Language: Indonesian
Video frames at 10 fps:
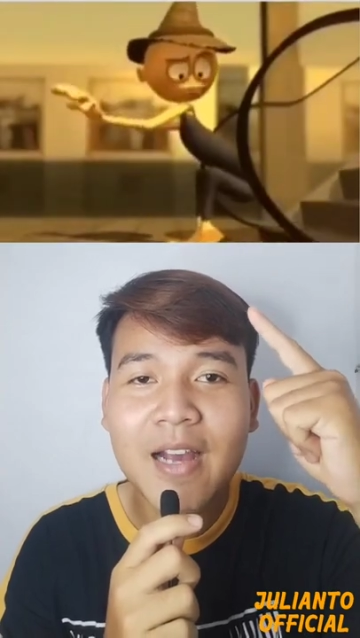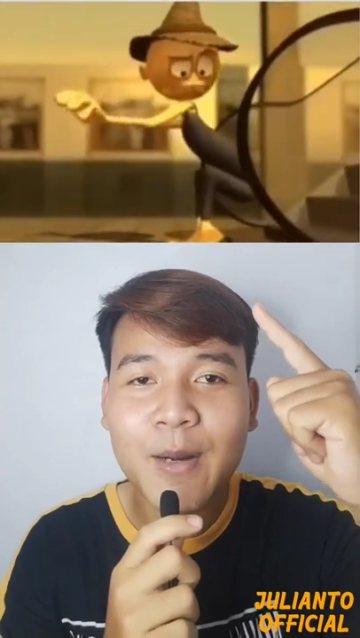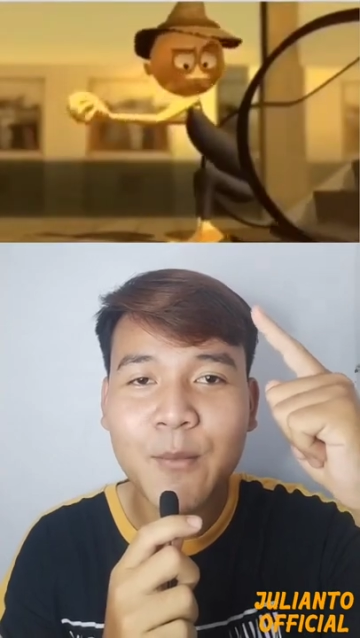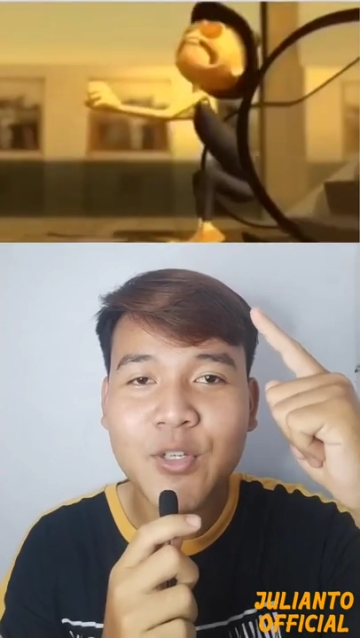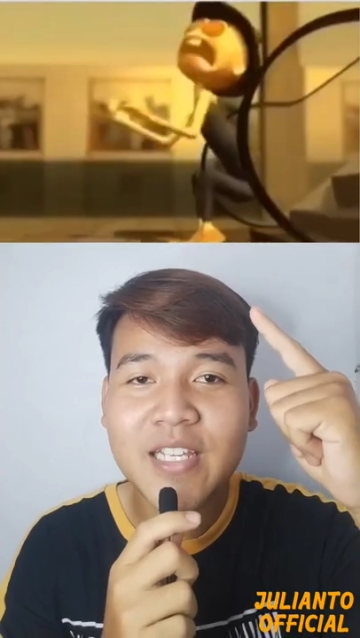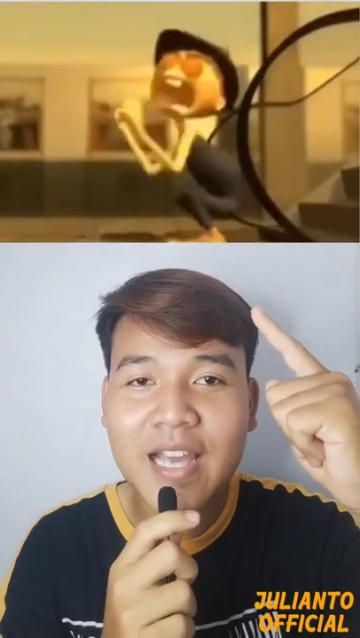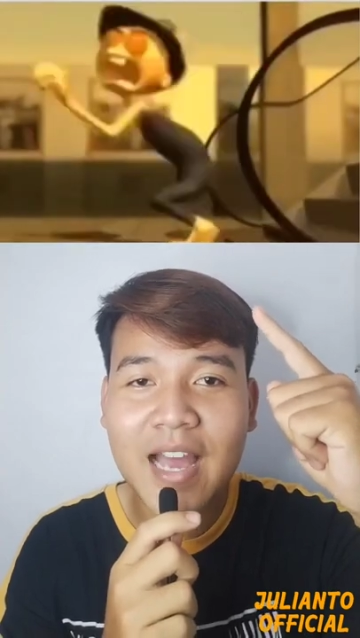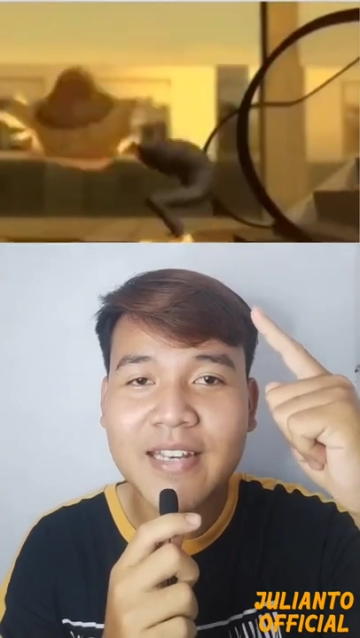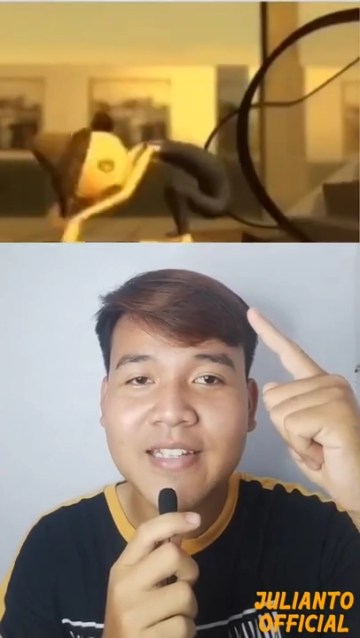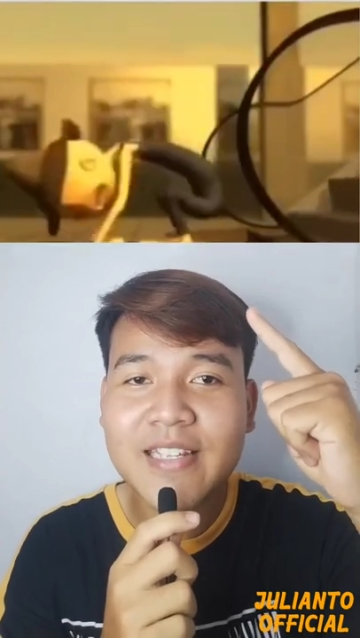
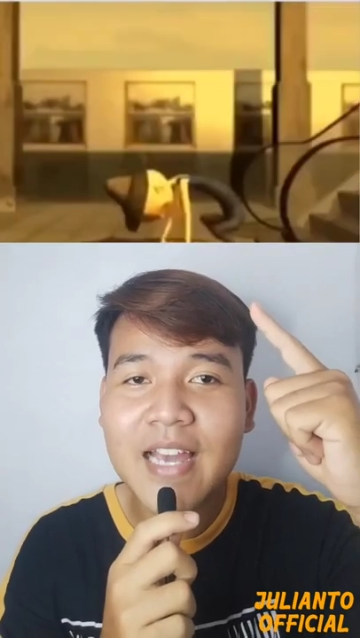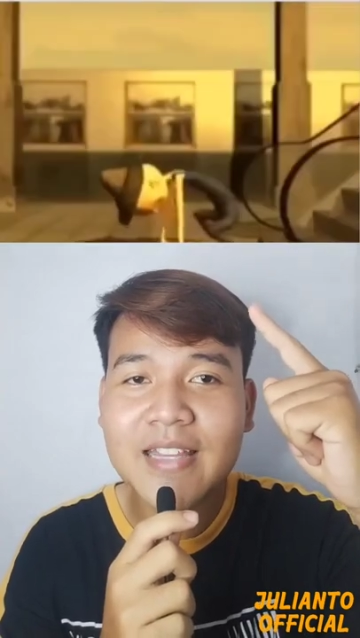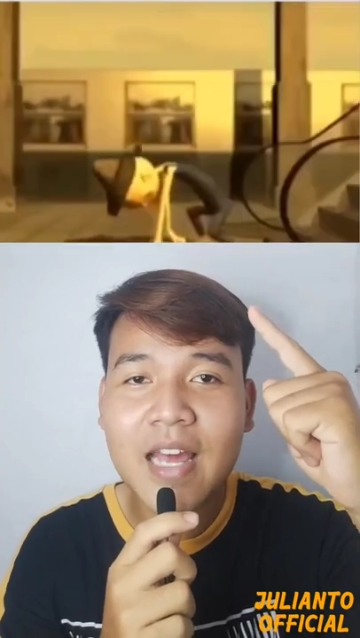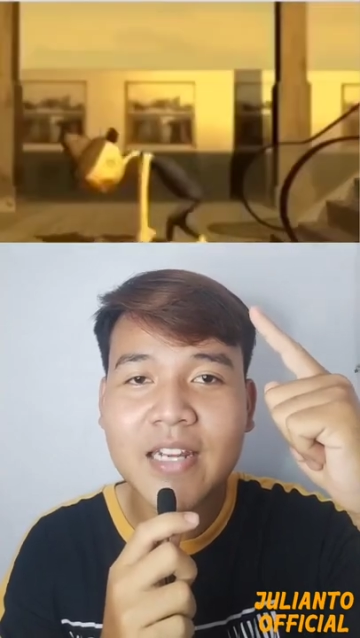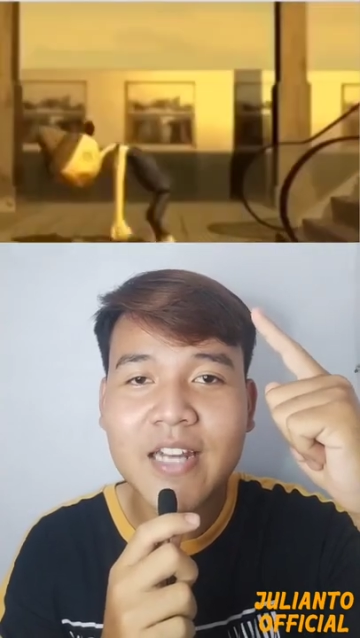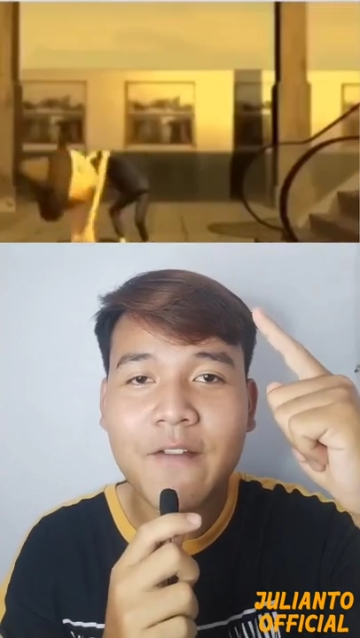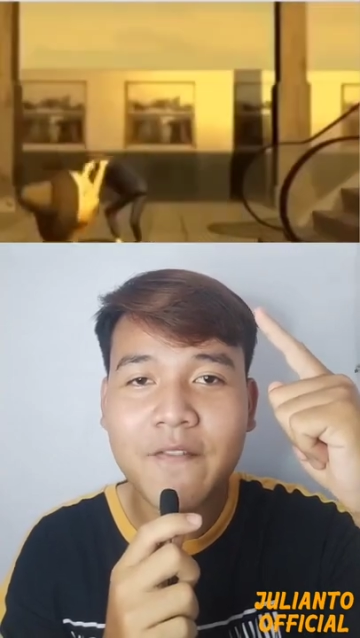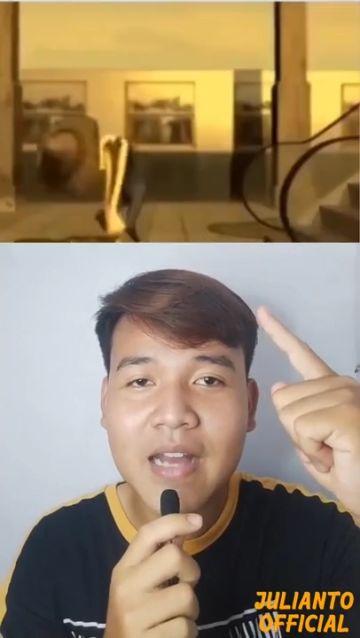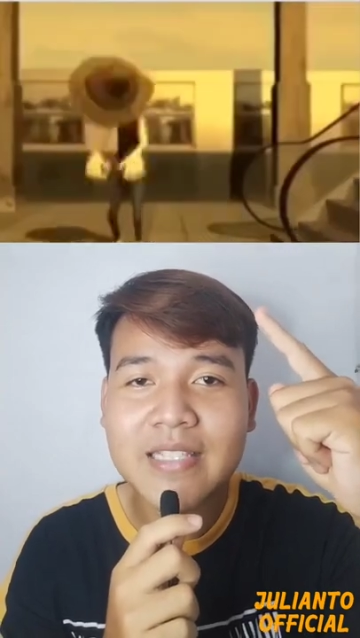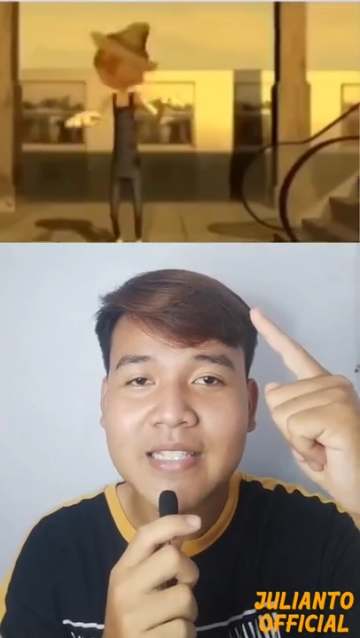Kemudian dia tarik
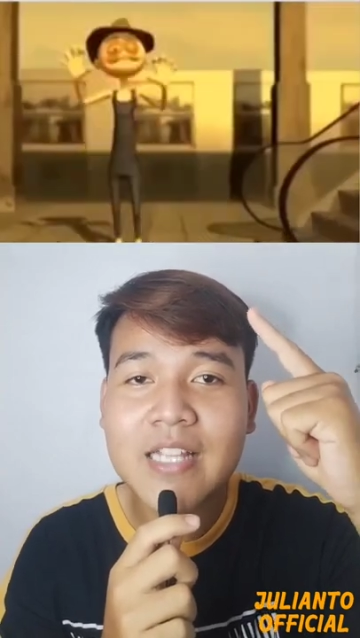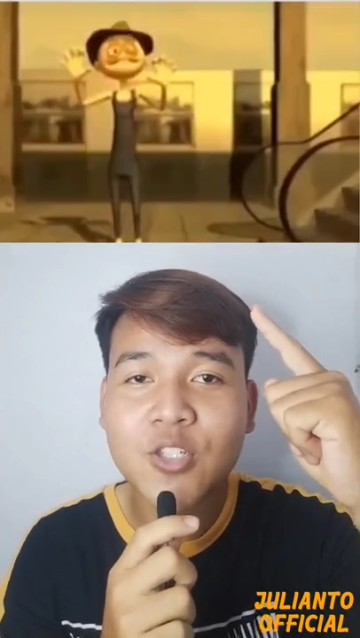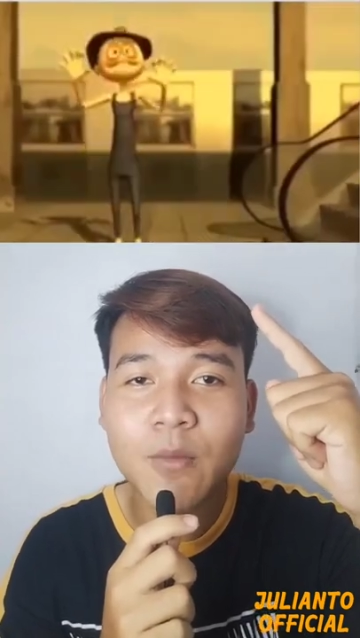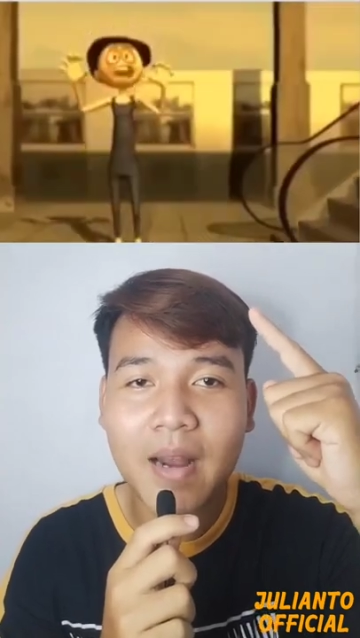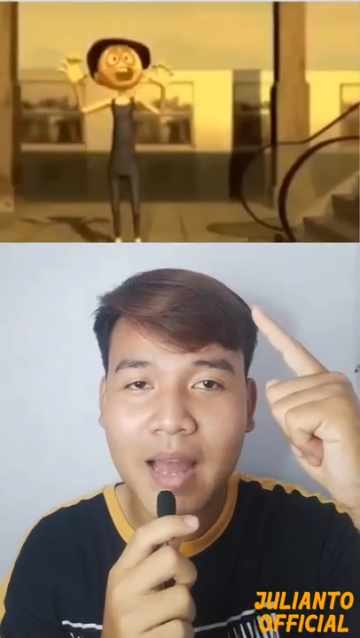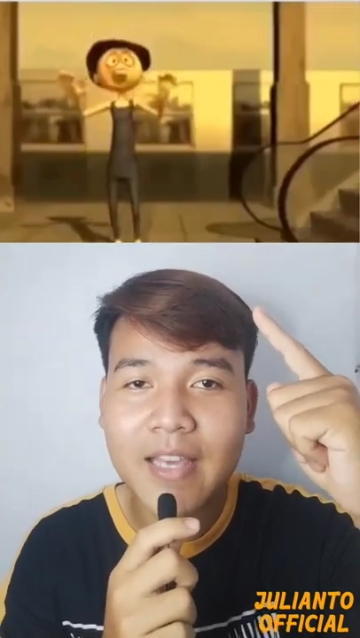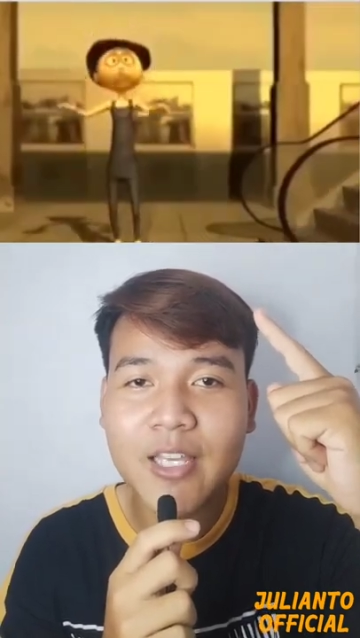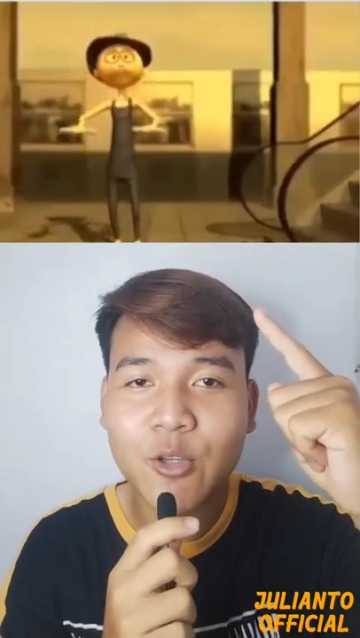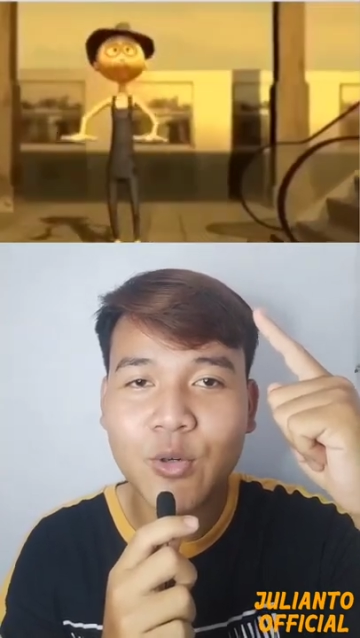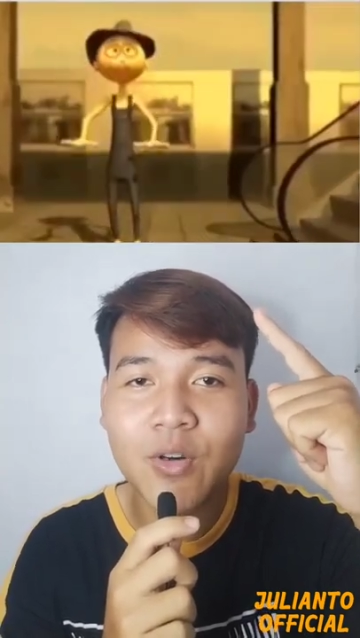nafas dan coba
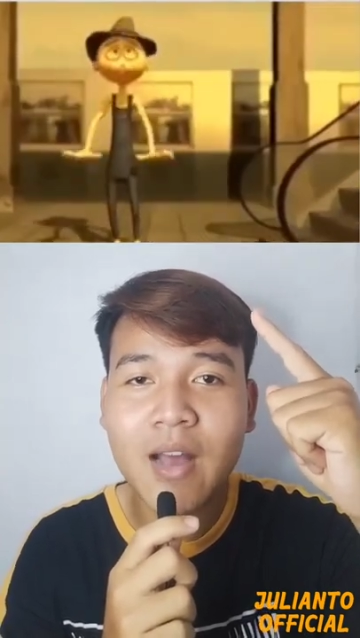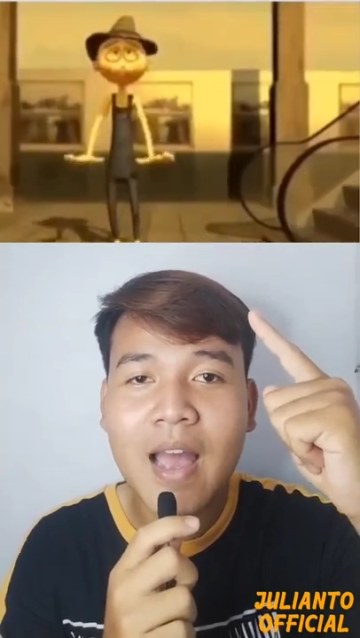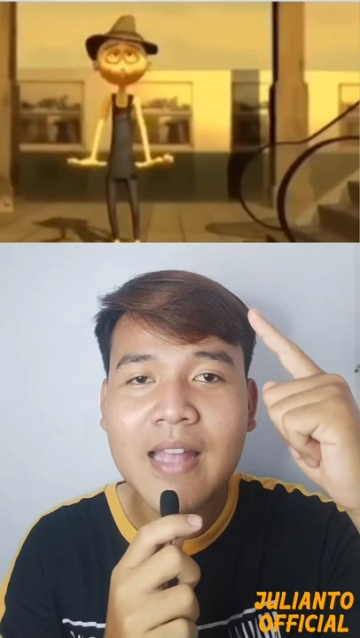lagi tuh.